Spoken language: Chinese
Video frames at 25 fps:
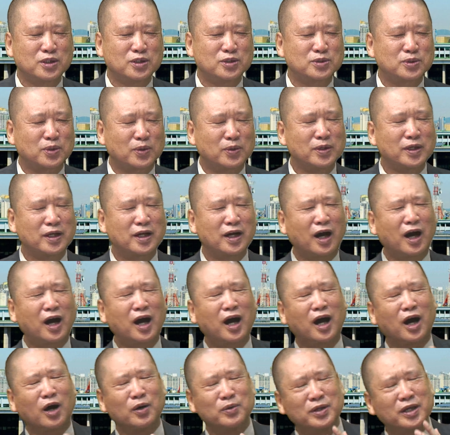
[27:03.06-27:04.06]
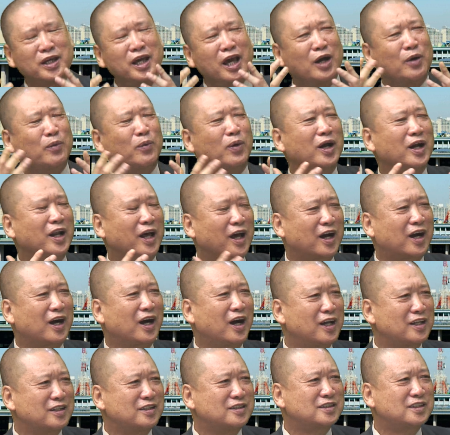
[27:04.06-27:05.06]
你从一个好的眼光来
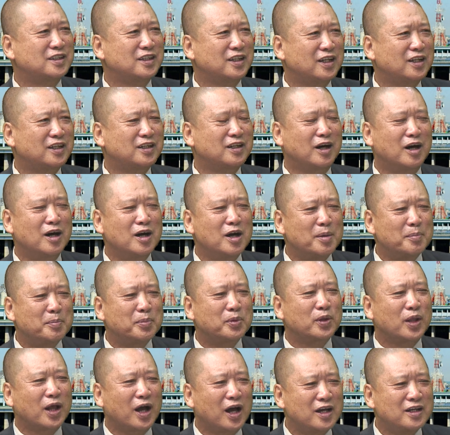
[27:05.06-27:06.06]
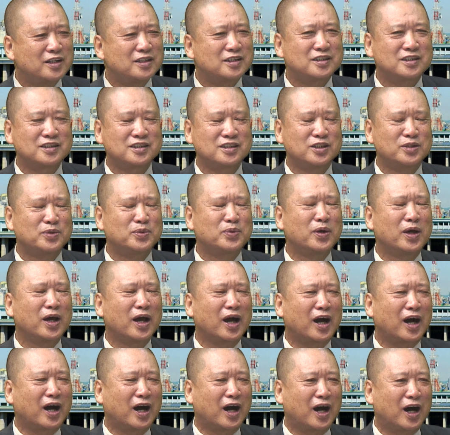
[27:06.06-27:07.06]
看，这个不但是对
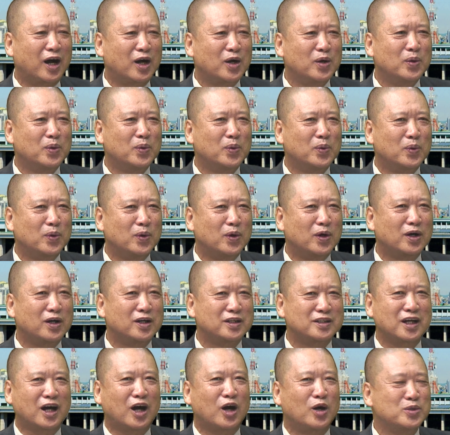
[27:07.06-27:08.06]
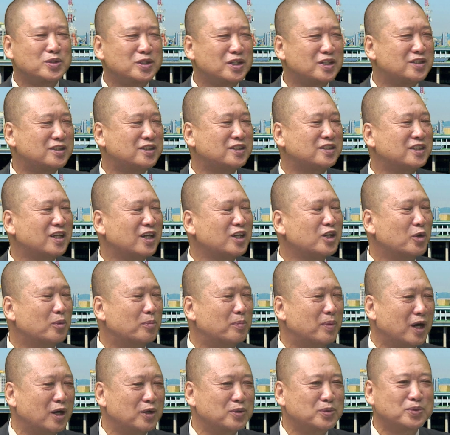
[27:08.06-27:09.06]
韩国和朝鲜之间有
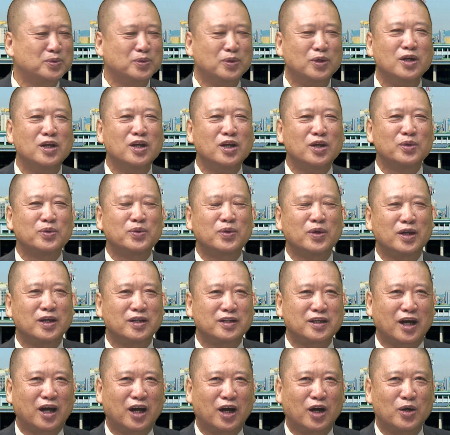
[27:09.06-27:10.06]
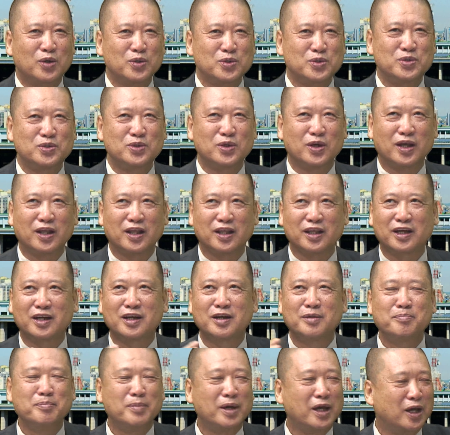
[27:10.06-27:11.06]
帮助，对朝鲜
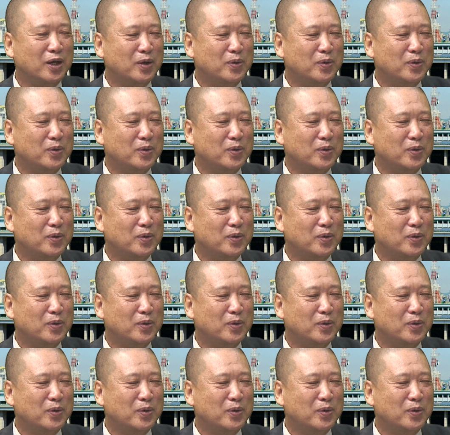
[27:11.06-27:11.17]
和美